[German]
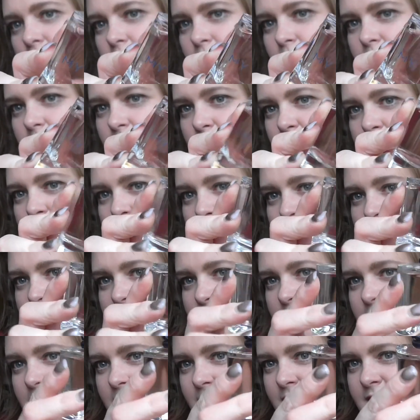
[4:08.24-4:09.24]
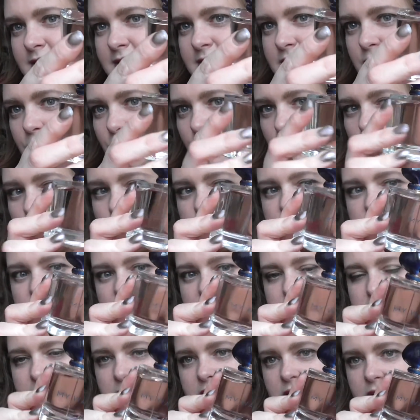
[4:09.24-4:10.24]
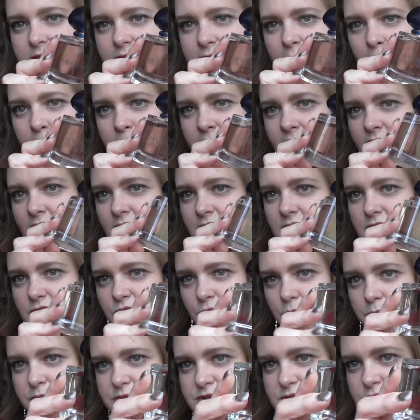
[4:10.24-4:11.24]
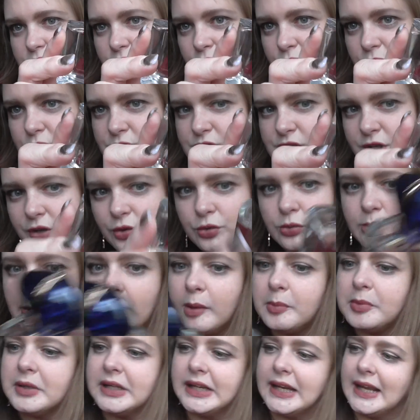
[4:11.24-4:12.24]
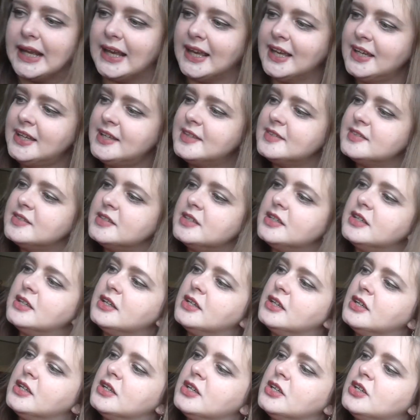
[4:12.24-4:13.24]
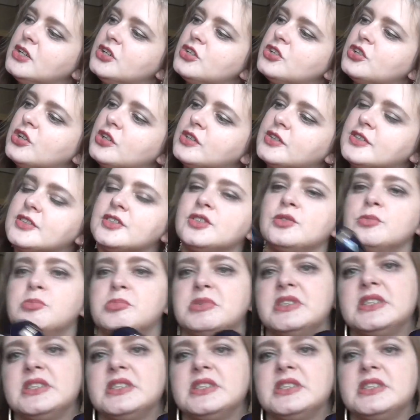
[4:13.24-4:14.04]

Und die Flüssigkeit ist rosa. Ich meine, in der Kamera kommt es noch rosa rüber, aber in echt schaut das so ein